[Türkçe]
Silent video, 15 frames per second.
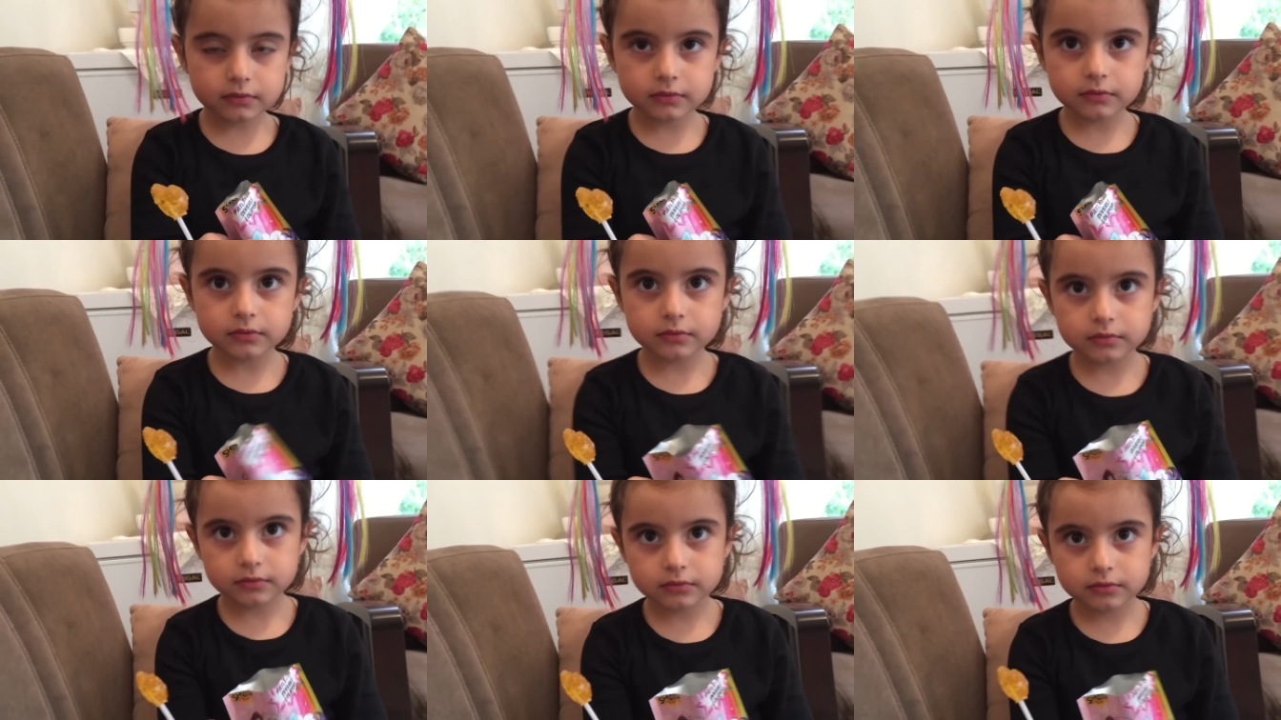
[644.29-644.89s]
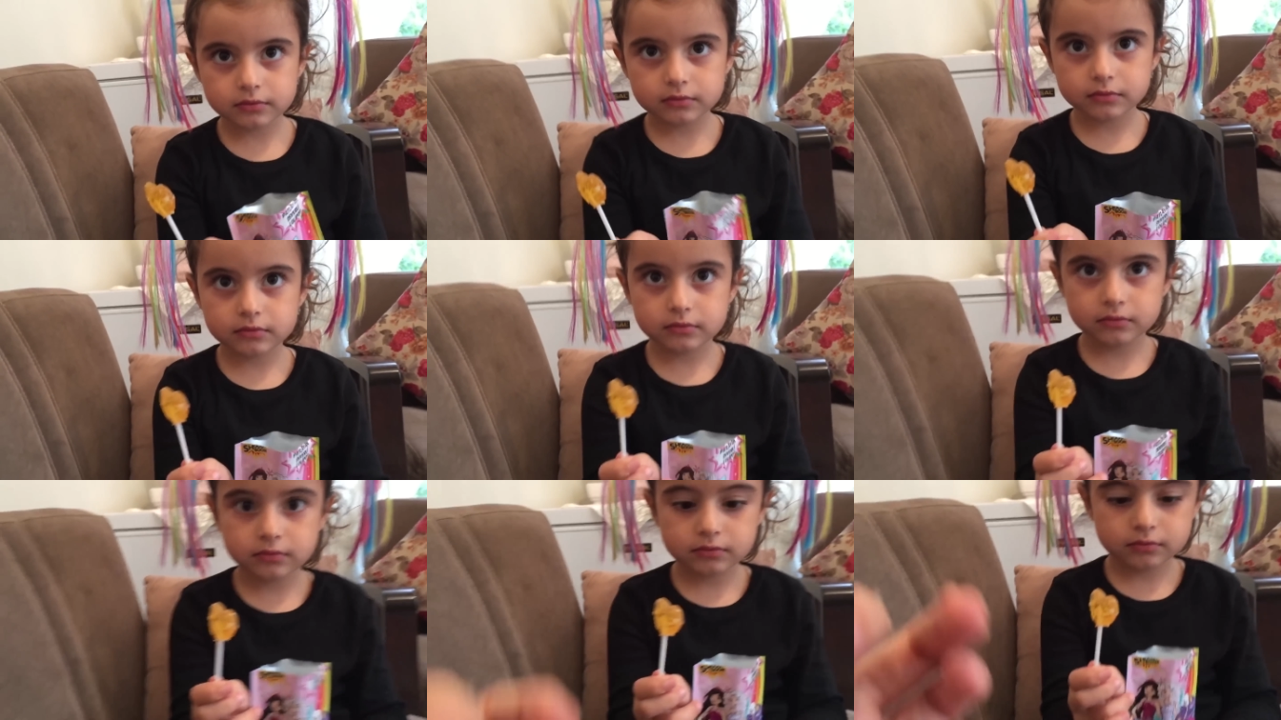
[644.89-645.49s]
Biz böldük
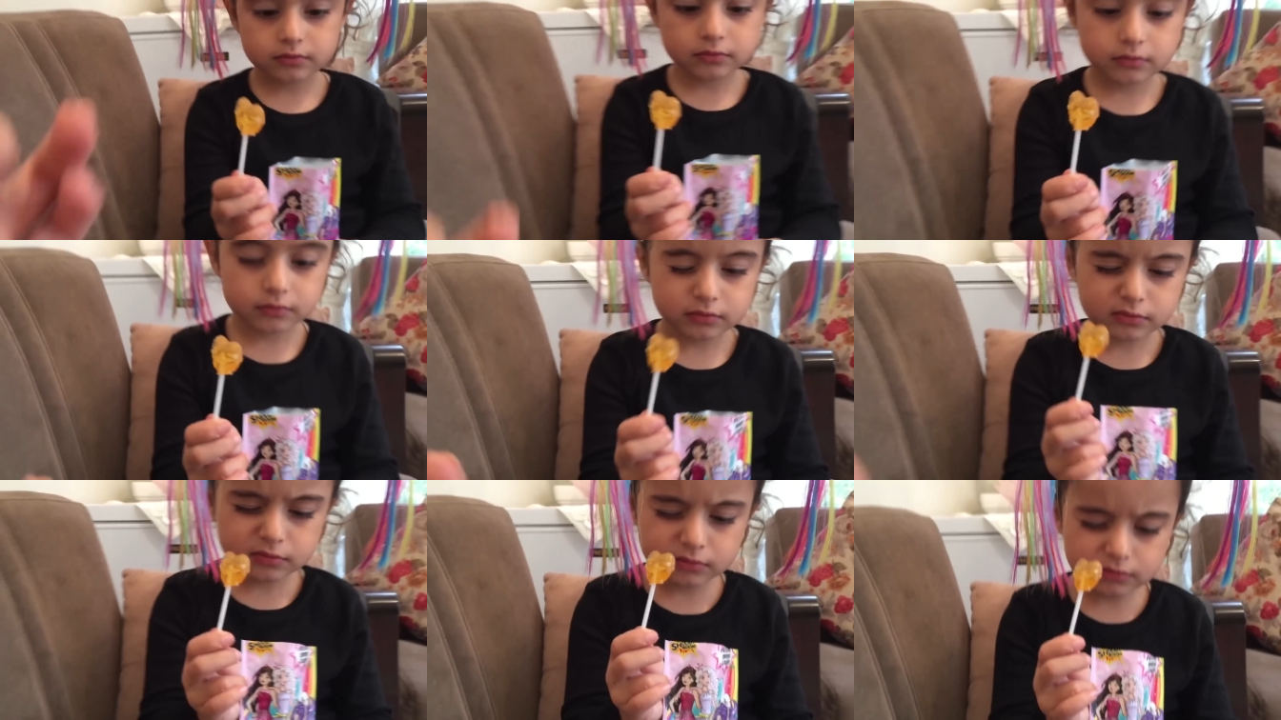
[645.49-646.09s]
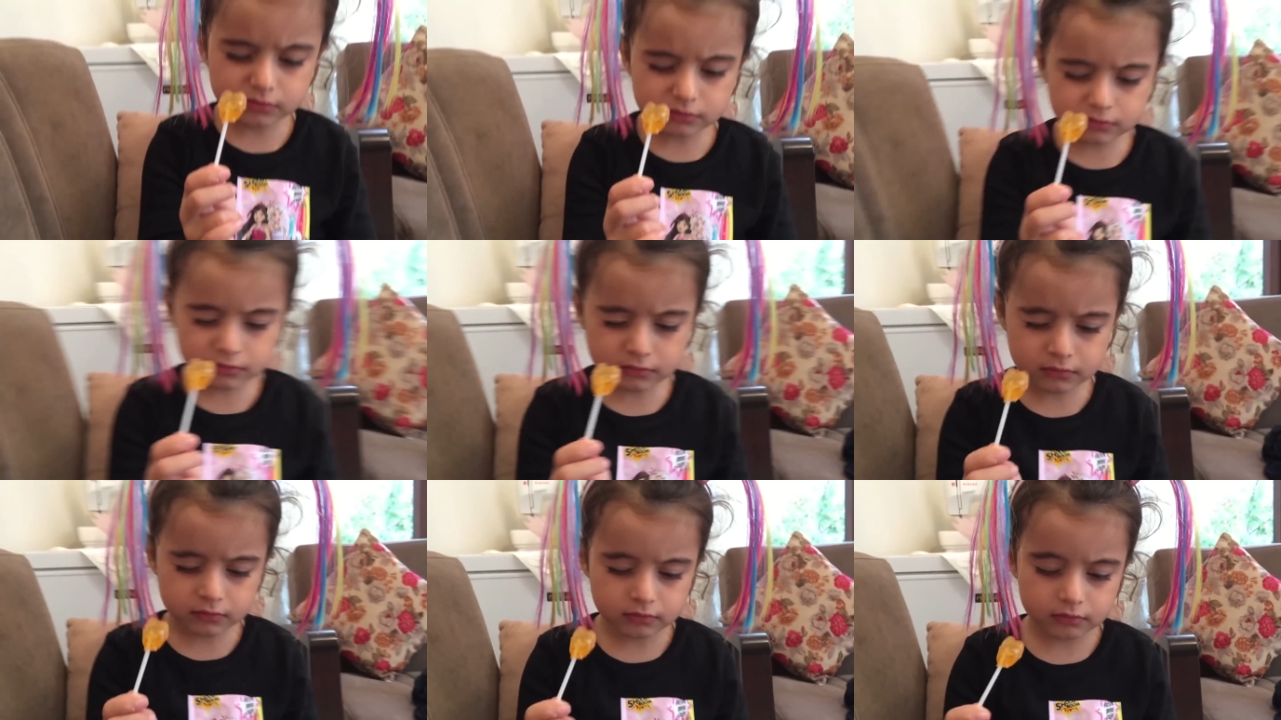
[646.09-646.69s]
pa yani
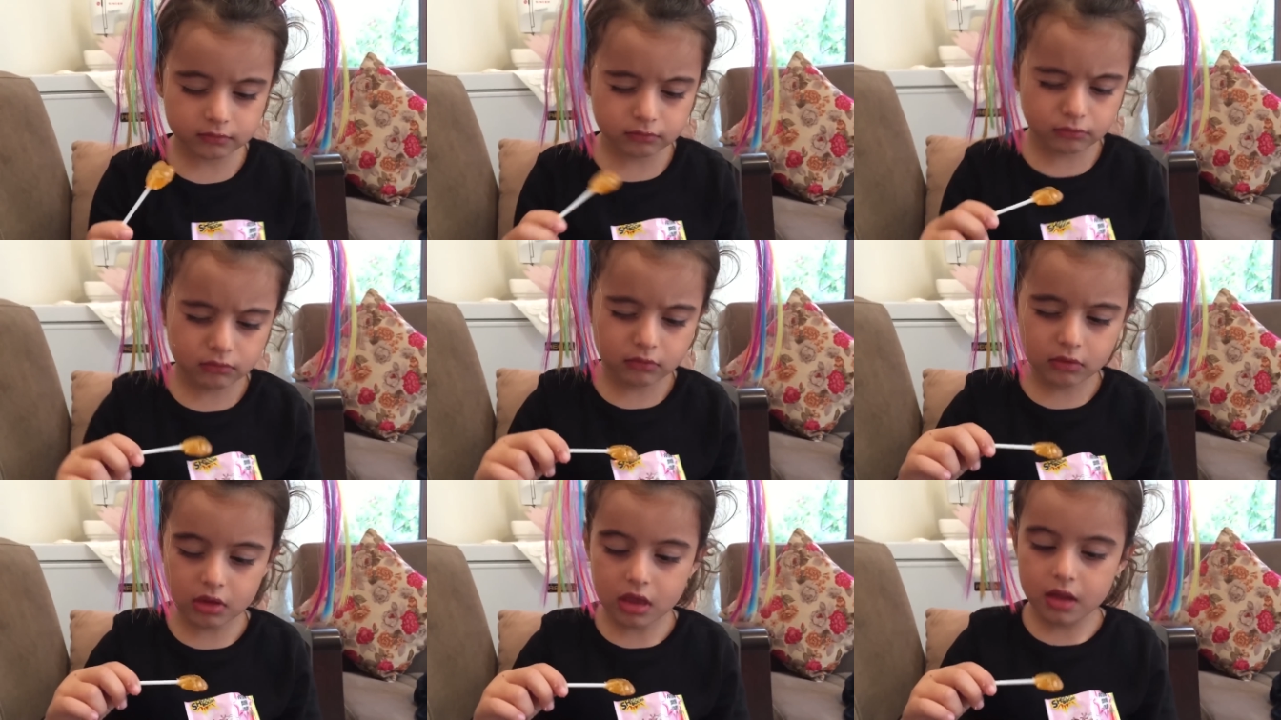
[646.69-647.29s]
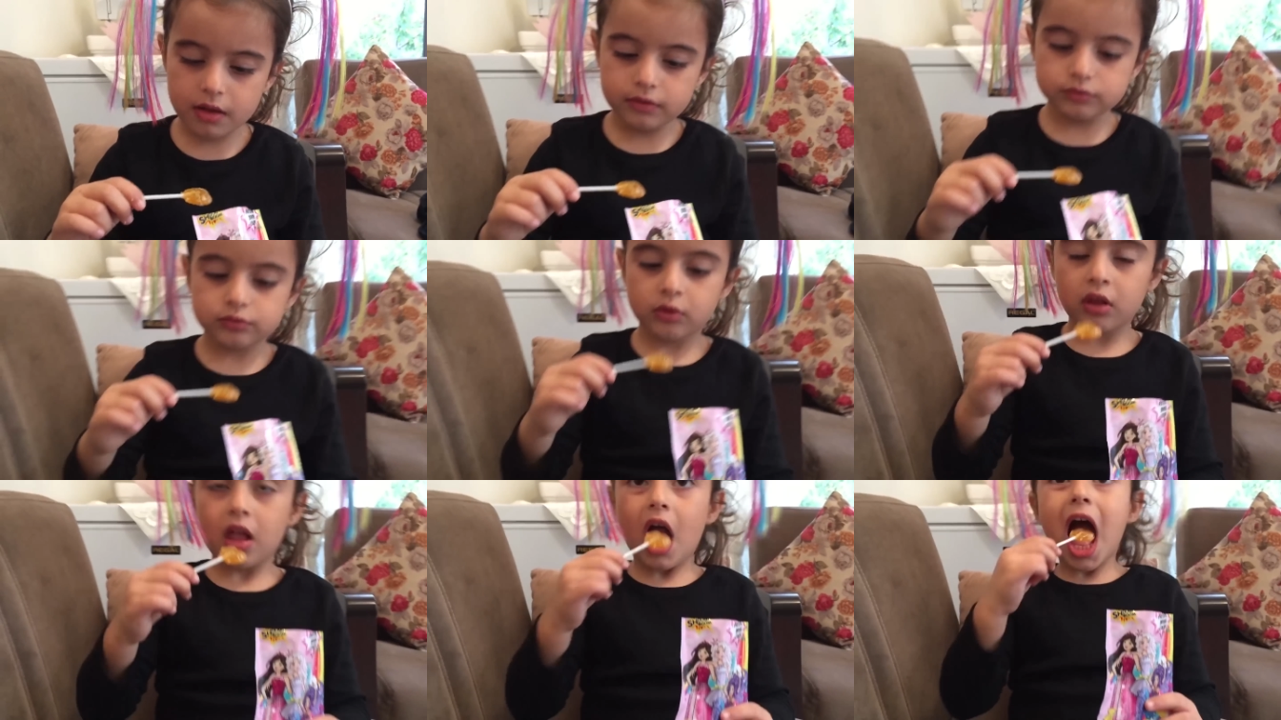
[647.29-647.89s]
paylaştık öyle yemiştim.
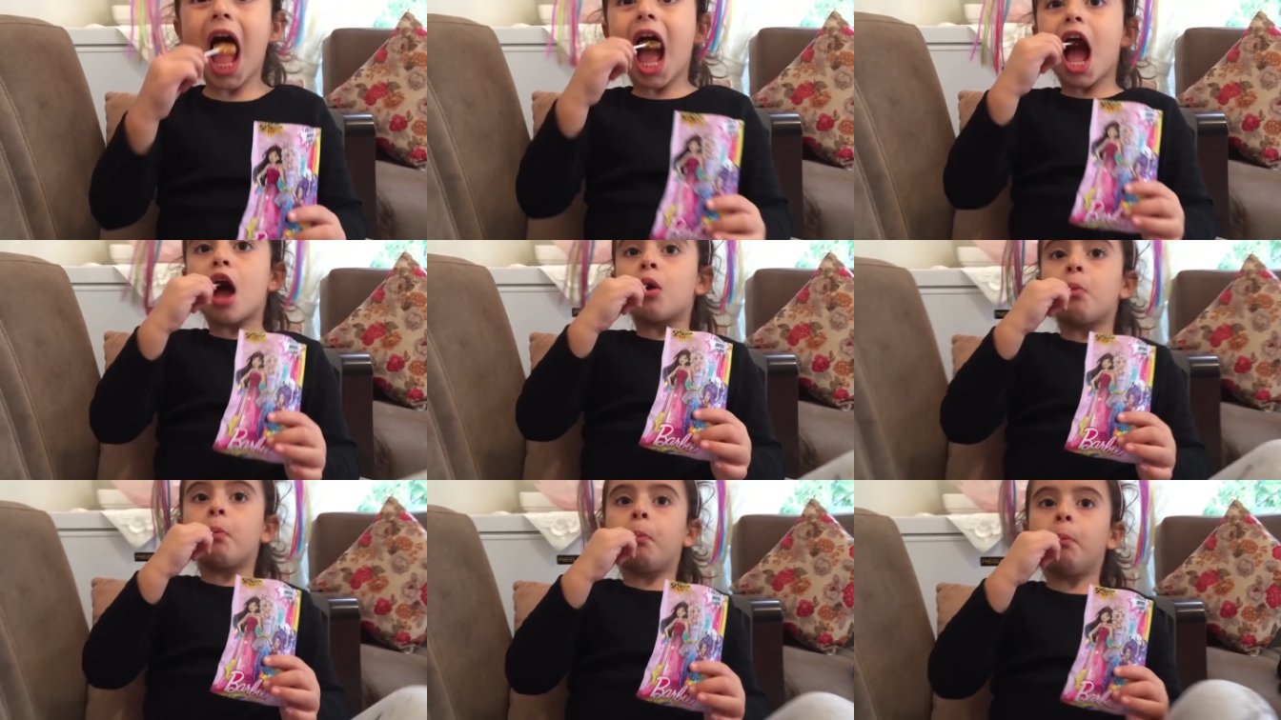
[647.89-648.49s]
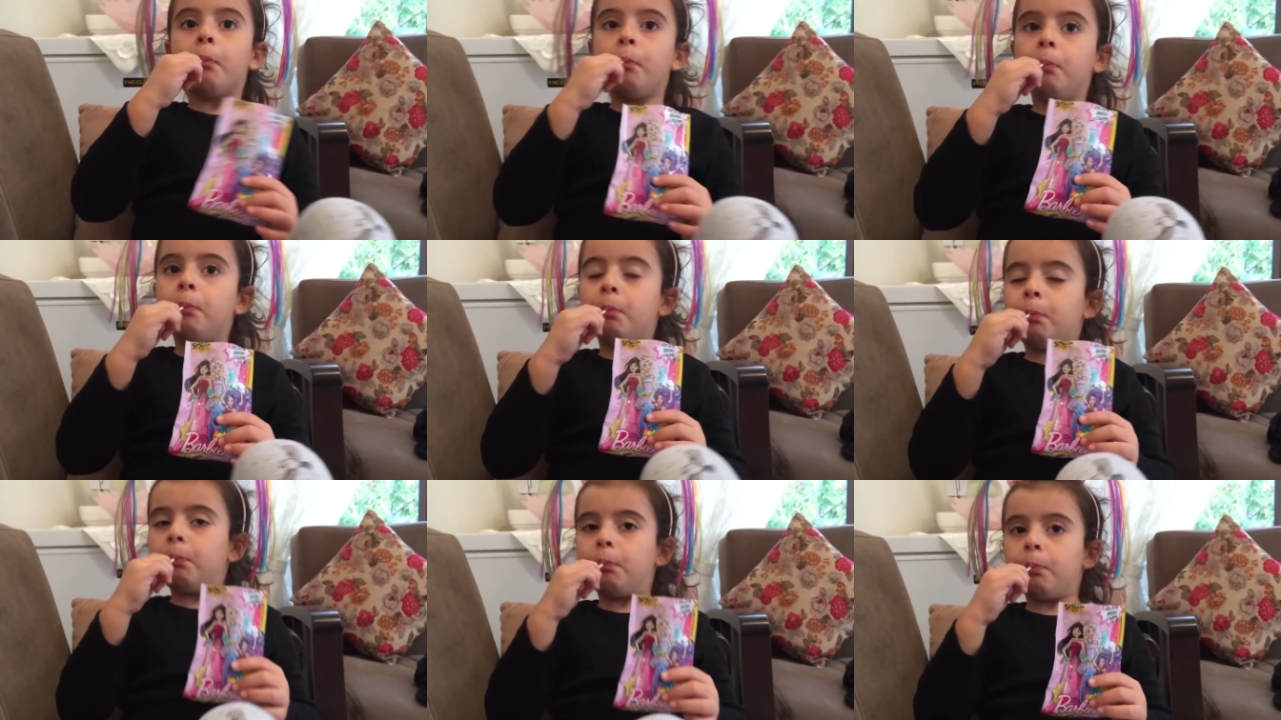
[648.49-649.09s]
Bitmedi mi hala
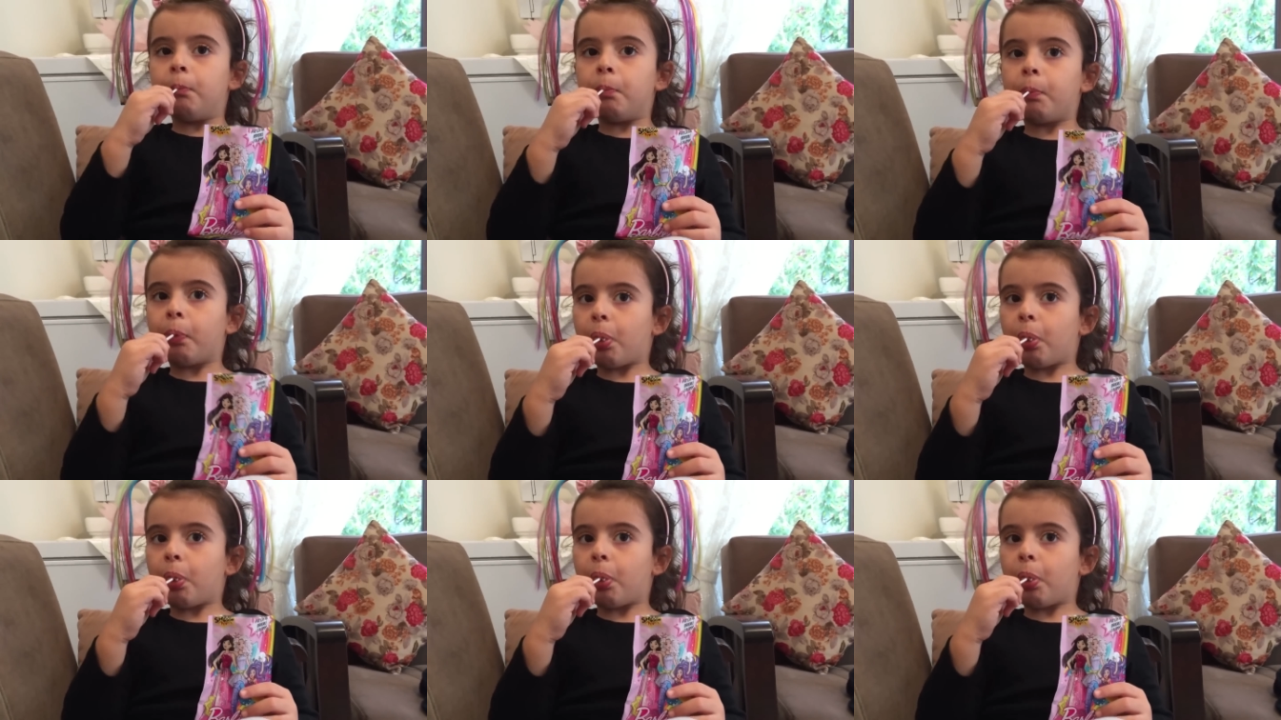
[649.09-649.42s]
rüya?